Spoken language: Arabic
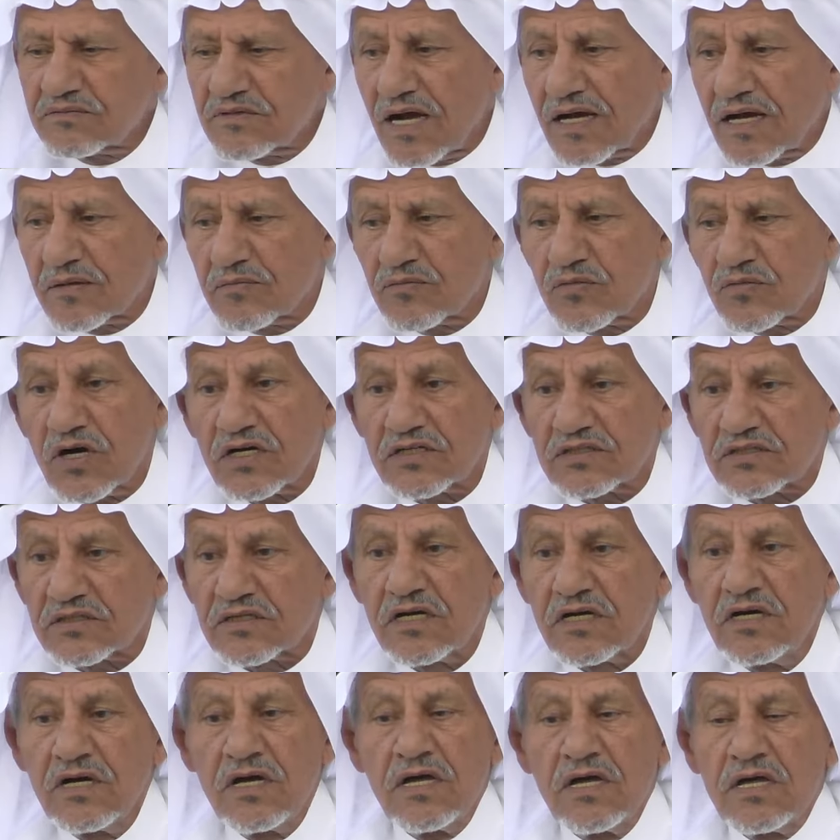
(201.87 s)
تاخذ من وقتك،
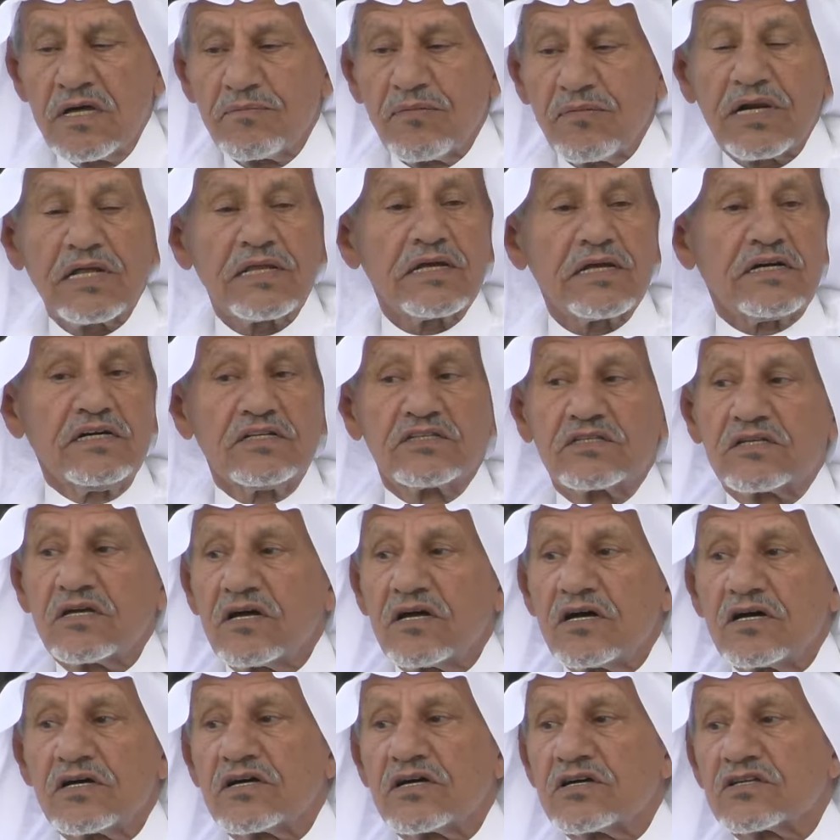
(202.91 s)
ولا
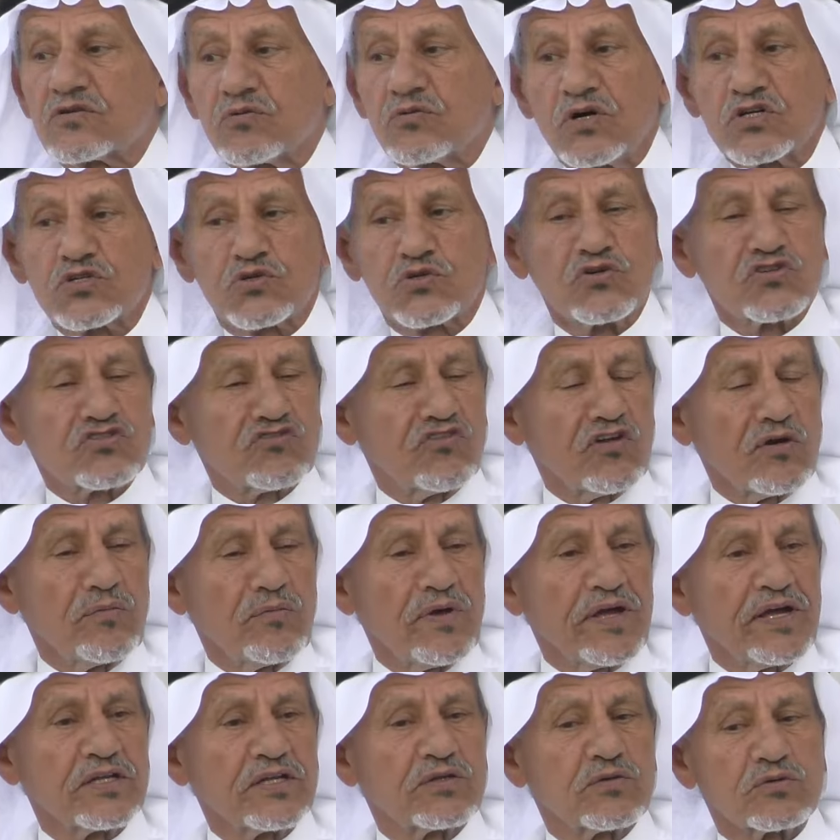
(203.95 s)
تقعد توشوش في
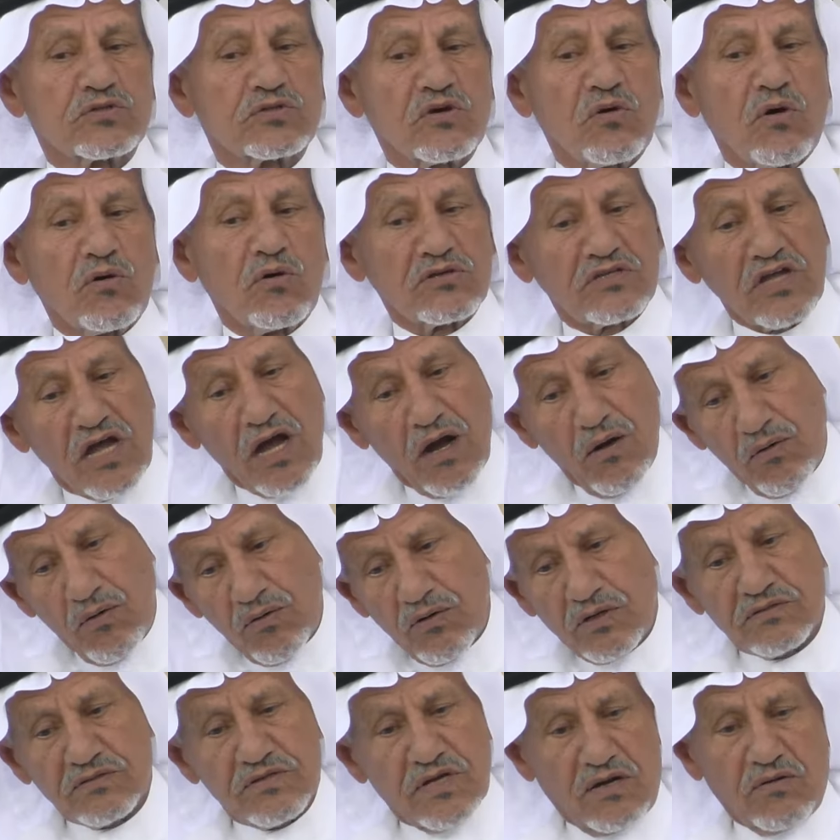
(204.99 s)
البيت وتهود
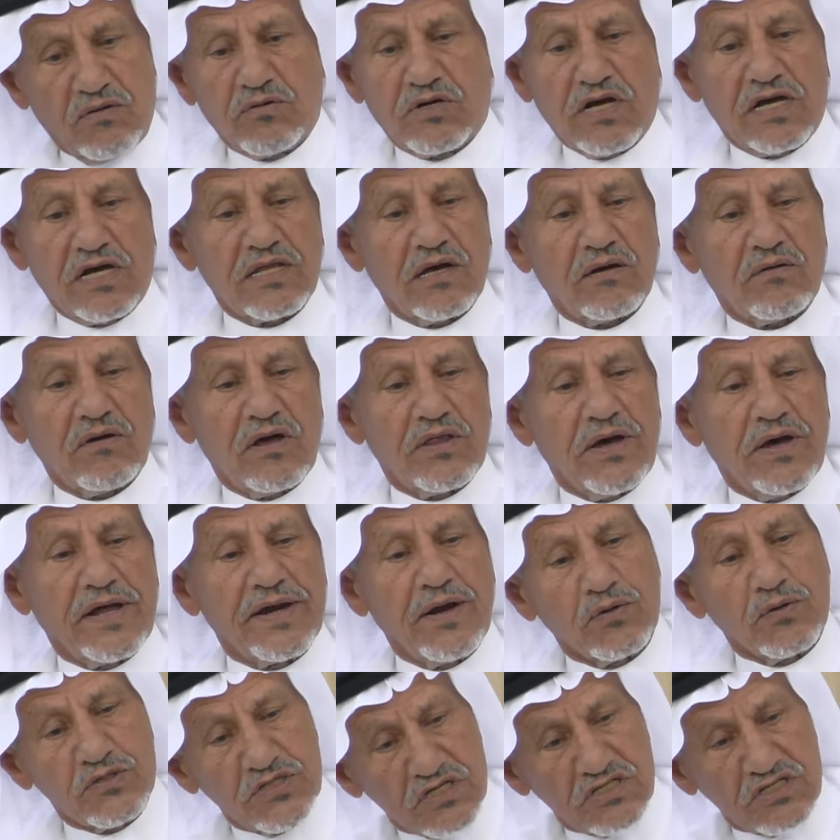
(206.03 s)
وكذا وكذا انا
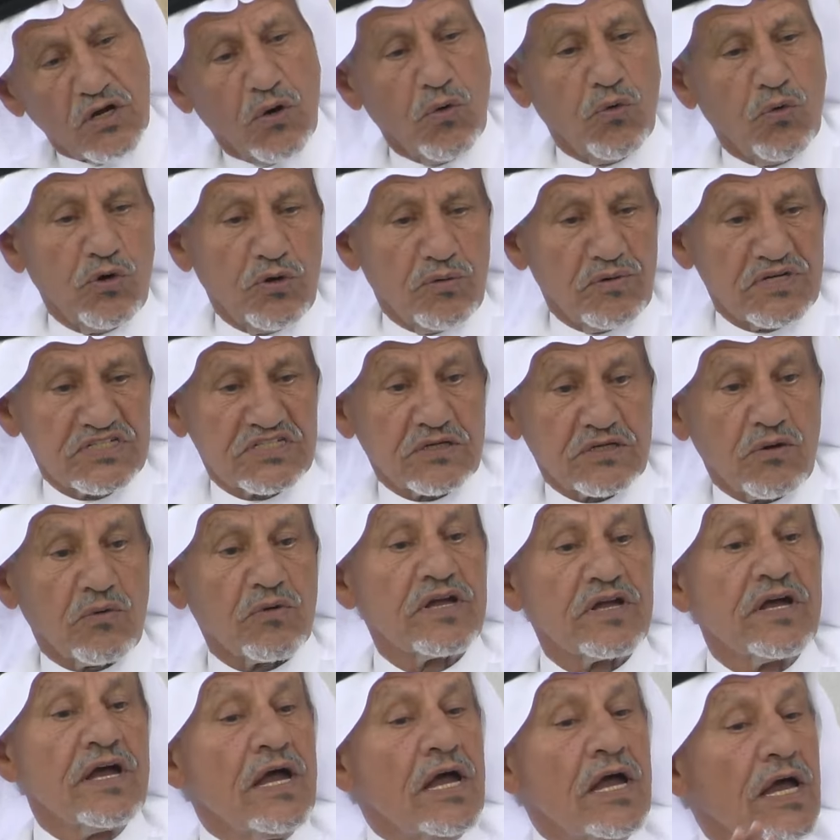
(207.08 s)
وش اسوي وش اسوي
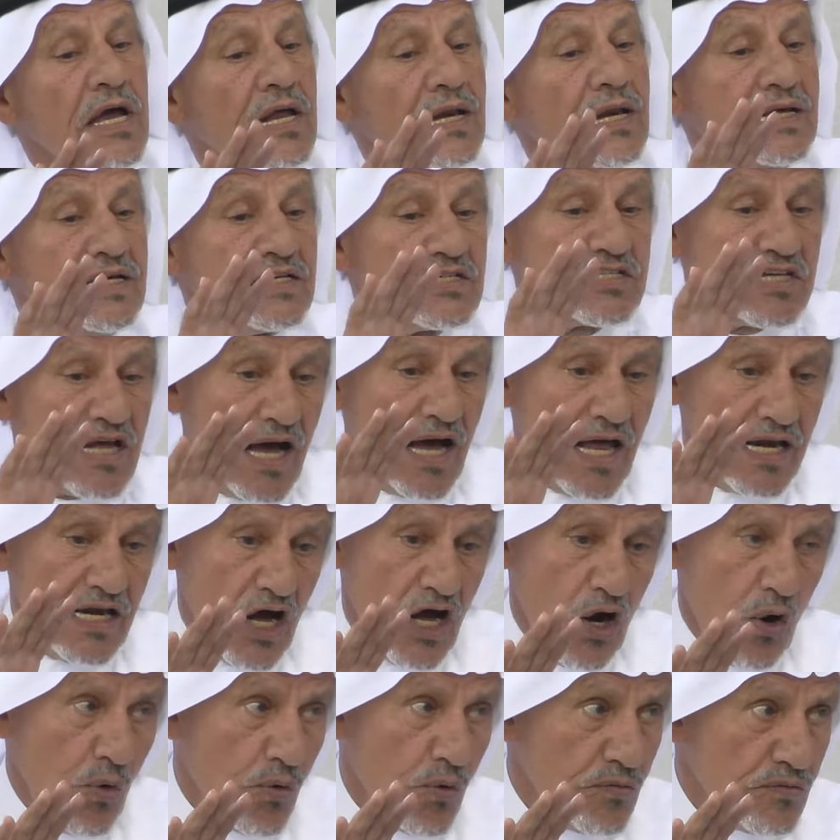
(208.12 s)
الانسان طفوا
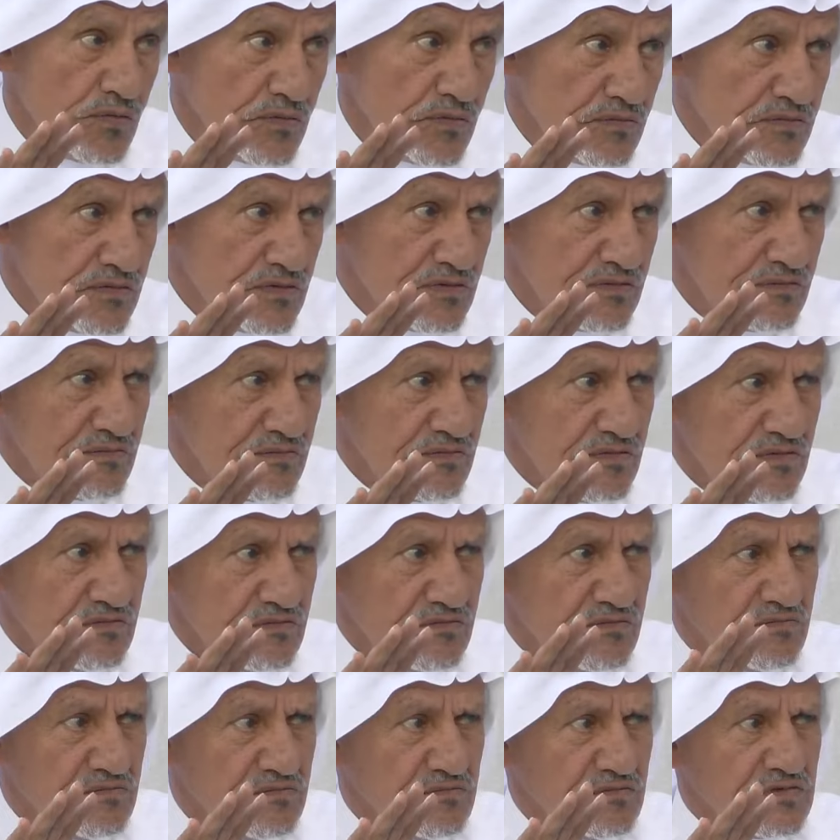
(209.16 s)
اللمبه شغلوا
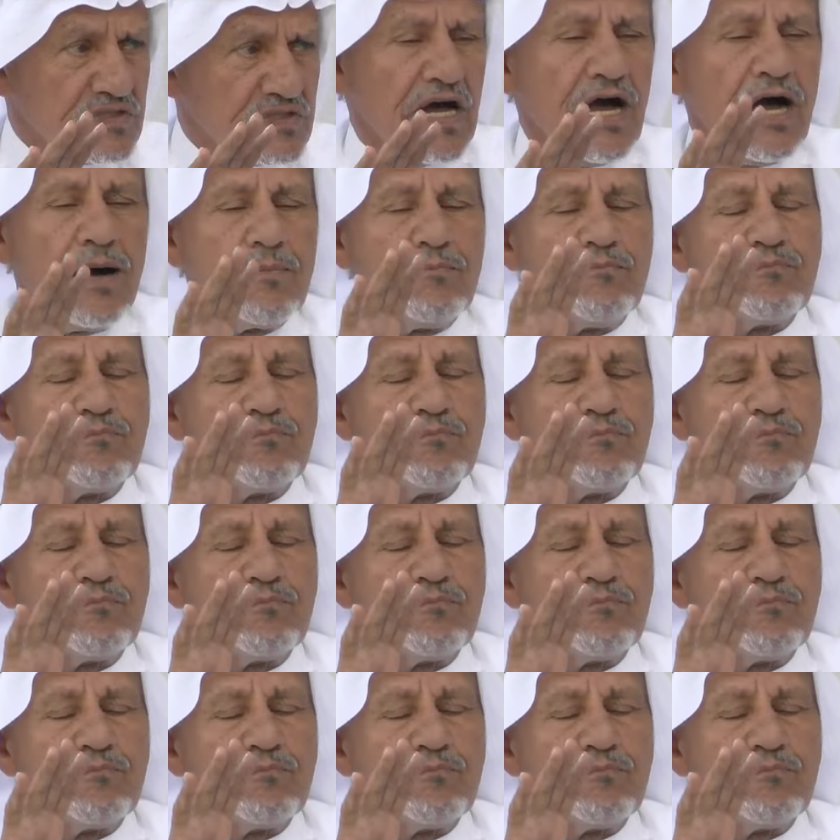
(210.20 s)
الدينمو نعم